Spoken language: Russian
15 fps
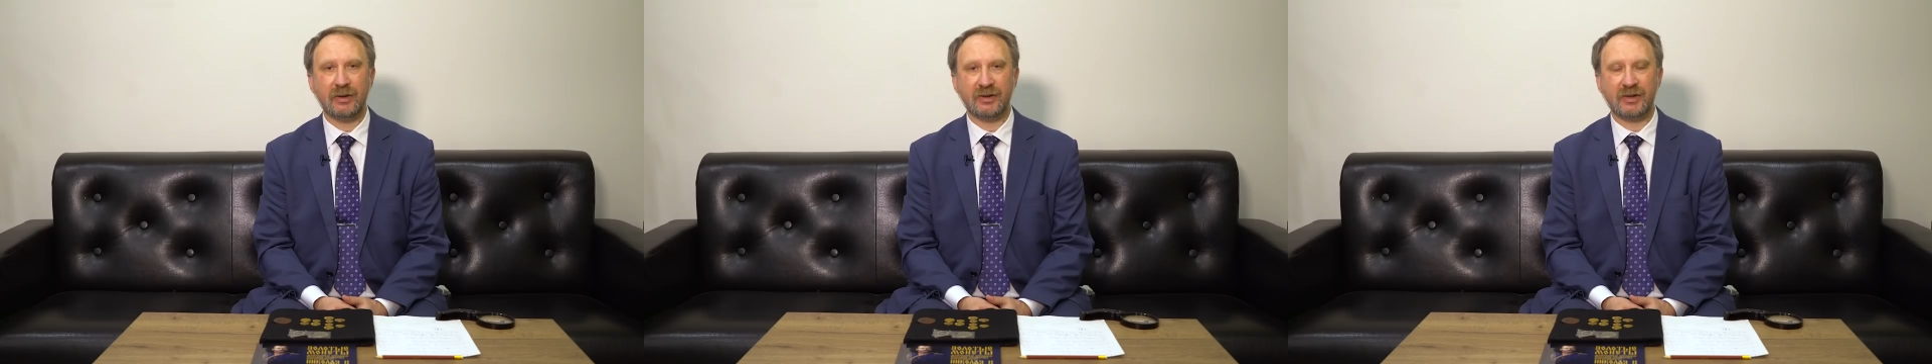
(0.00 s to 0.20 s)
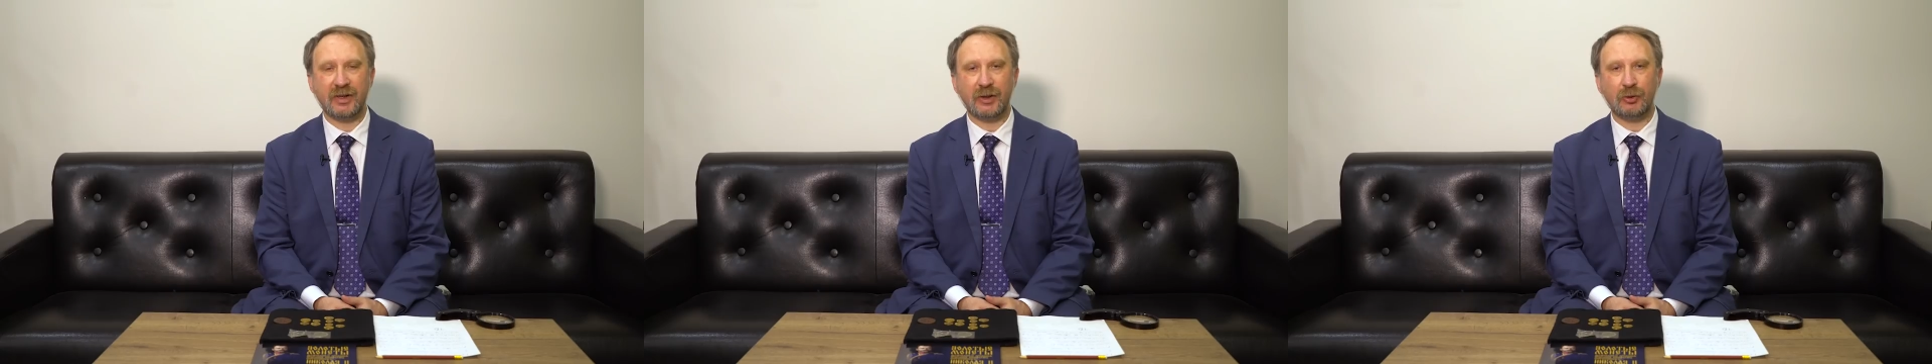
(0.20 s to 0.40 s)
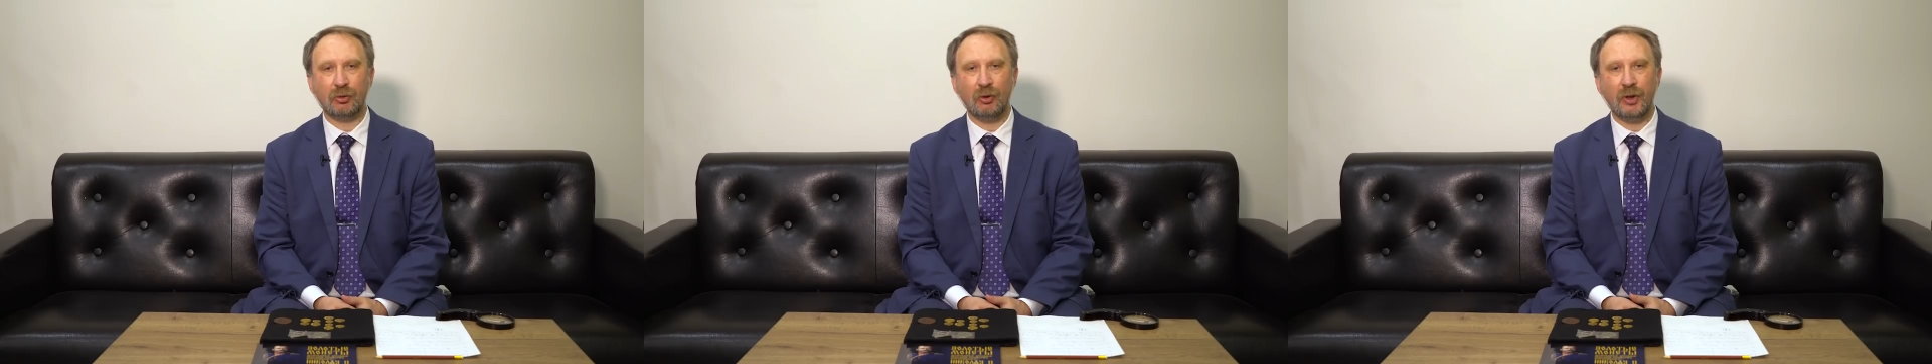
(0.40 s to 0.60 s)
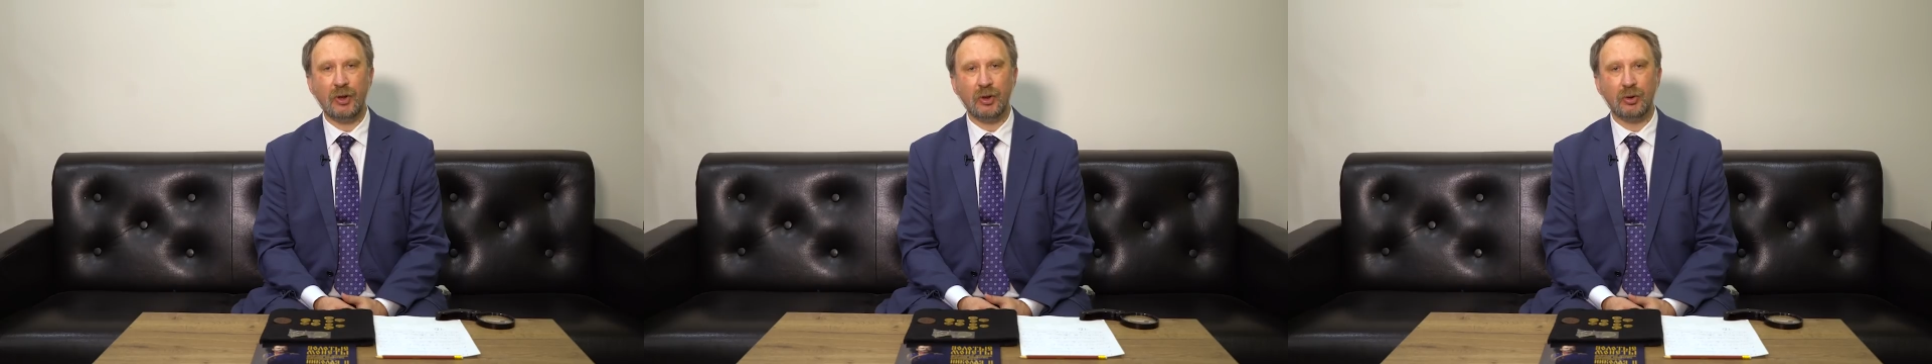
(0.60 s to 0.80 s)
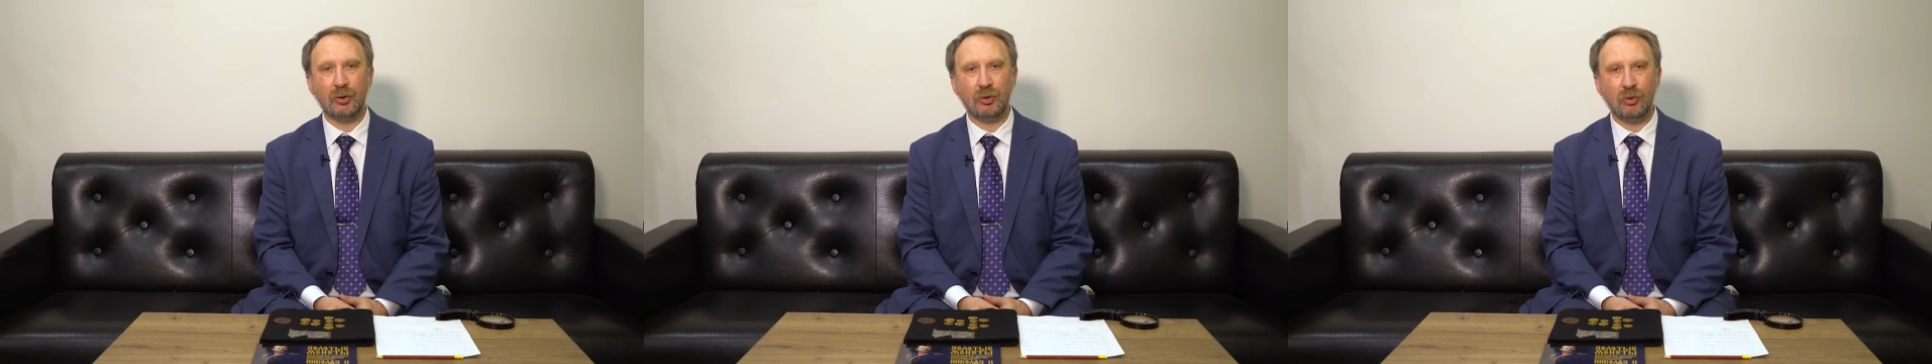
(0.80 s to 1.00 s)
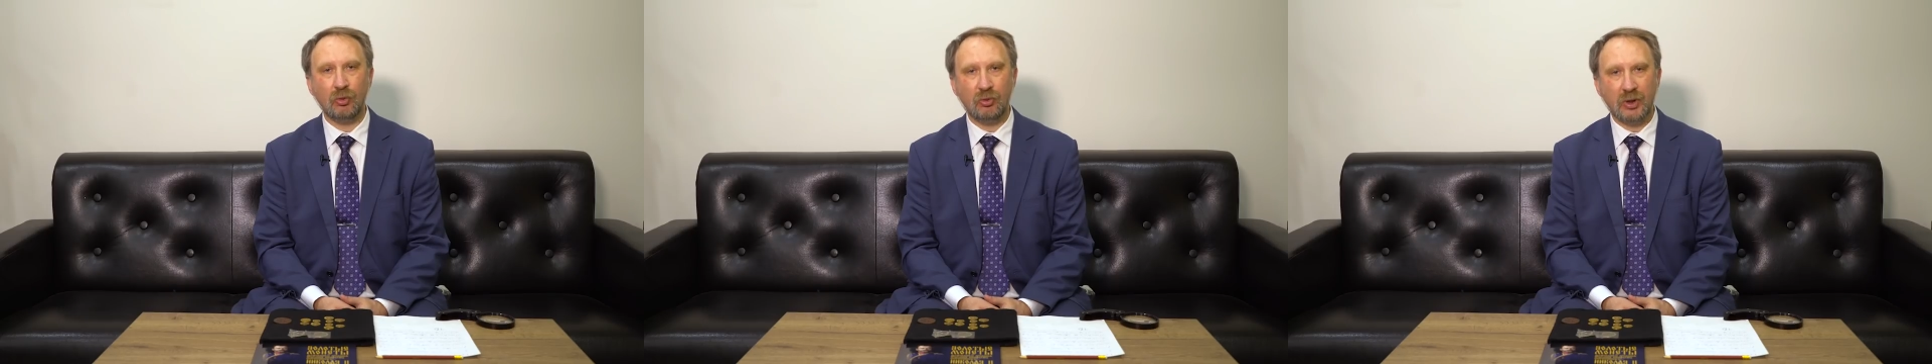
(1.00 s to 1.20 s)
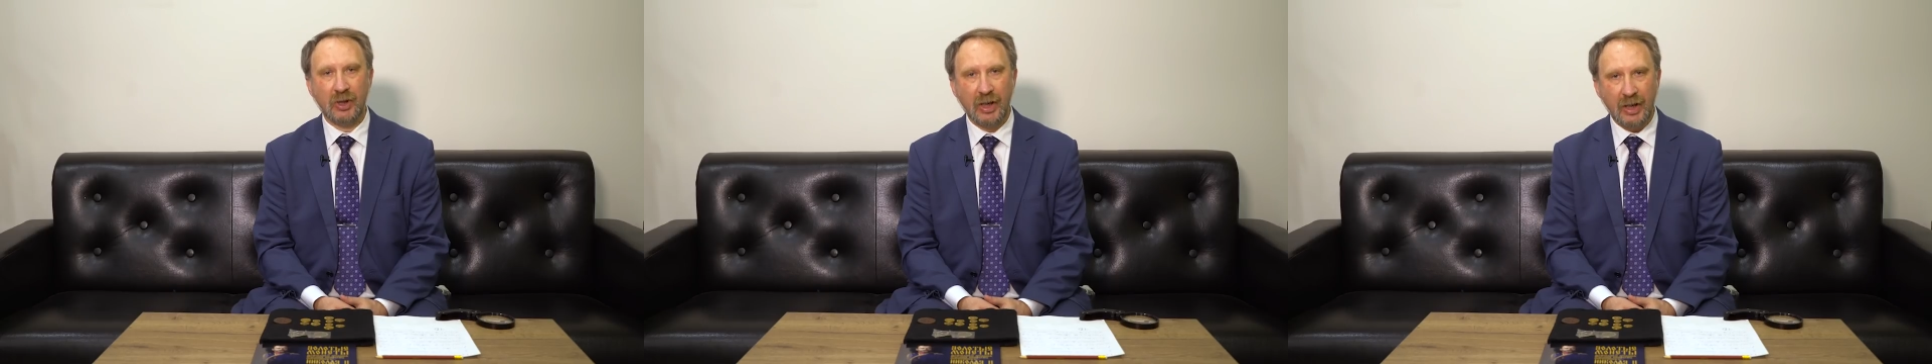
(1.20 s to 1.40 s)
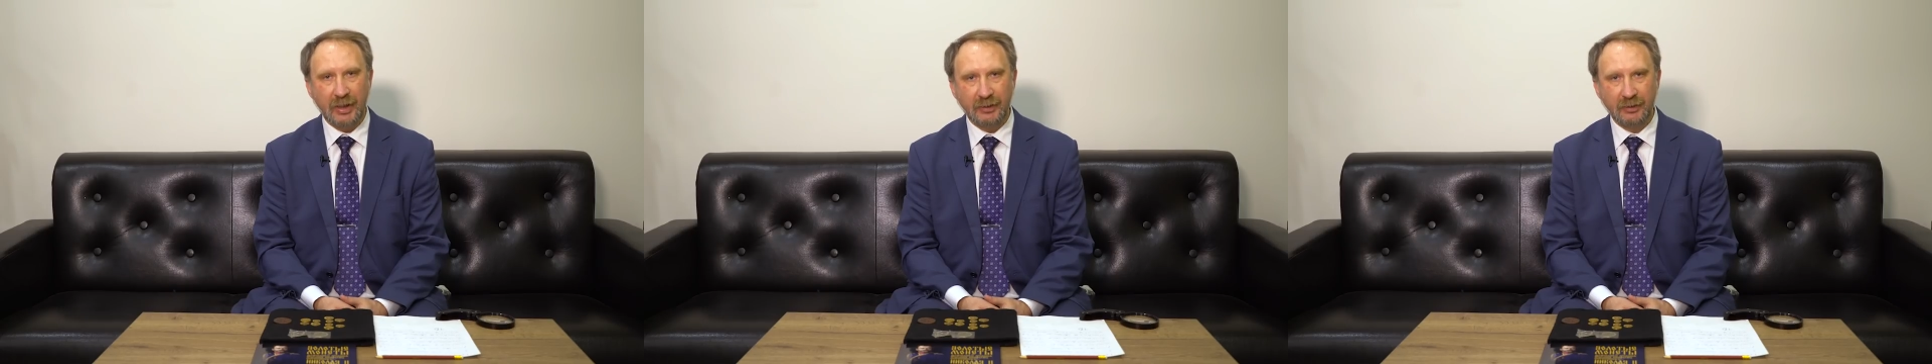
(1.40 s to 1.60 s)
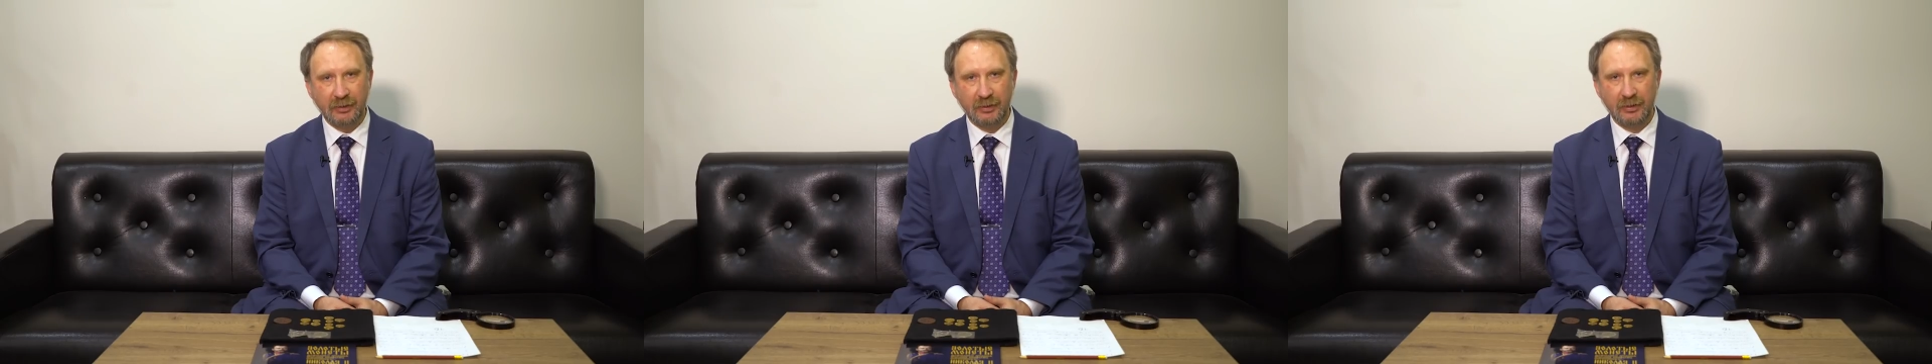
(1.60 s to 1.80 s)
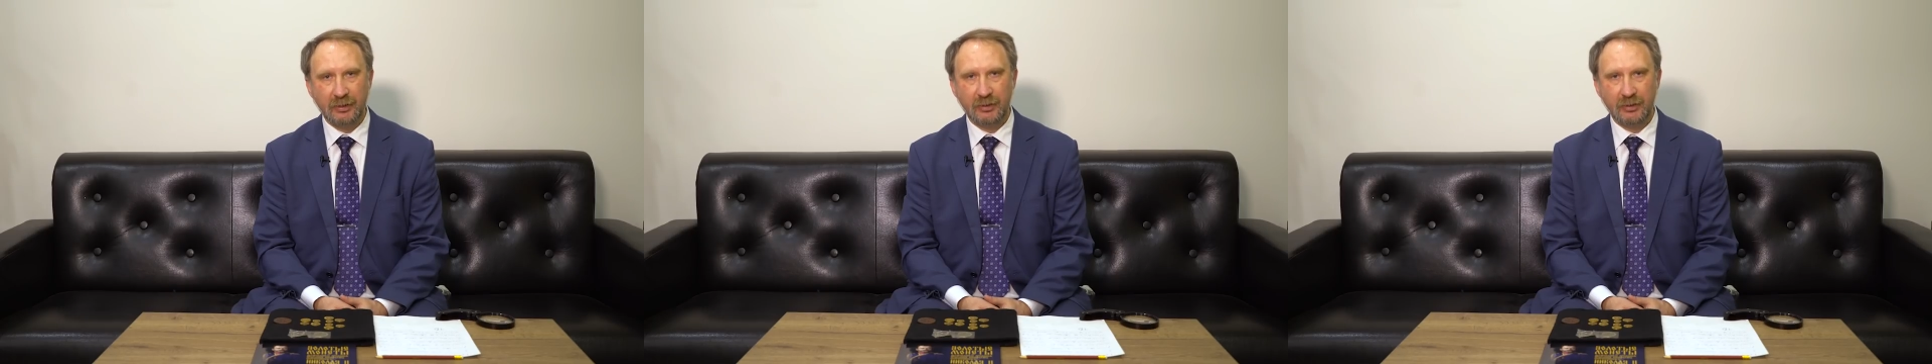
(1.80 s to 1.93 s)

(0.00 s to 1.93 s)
золотой дукат,